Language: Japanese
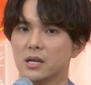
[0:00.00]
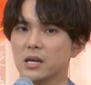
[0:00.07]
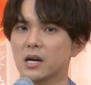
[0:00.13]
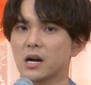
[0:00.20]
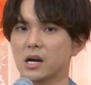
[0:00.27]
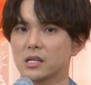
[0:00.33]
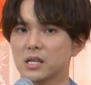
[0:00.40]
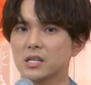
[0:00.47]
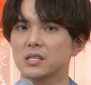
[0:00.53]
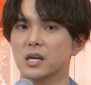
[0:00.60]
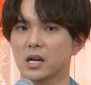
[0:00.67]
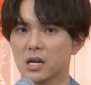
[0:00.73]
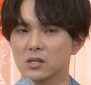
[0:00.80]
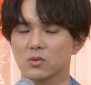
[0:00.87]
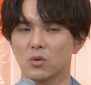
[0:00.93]
映画ができた
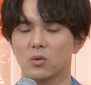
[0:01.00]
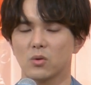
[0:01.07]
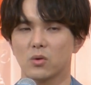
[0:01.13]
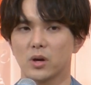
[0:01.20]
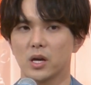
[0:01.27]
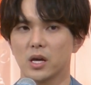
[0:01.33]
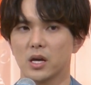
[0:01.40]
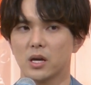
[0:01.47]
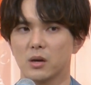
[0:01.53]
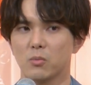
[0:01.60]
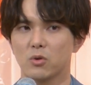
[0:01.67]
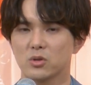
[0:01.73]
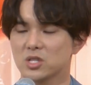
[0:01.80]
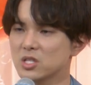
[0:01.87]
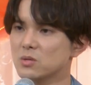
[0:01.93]
なと、えー、
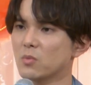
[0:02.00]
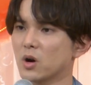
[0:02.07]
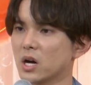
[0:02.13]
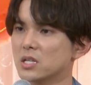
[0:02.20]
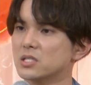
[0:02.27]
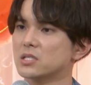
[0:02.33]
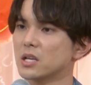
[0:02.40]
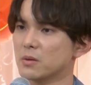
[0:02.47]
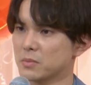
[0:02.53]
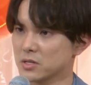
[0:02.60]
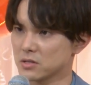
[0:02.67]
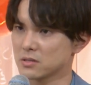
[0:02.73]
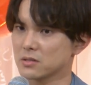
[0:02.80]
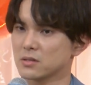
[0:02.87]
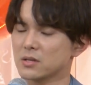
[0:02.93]
僕自身も感じていま
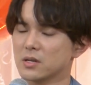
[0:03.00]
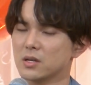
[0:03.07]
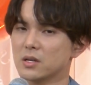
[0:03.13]
す。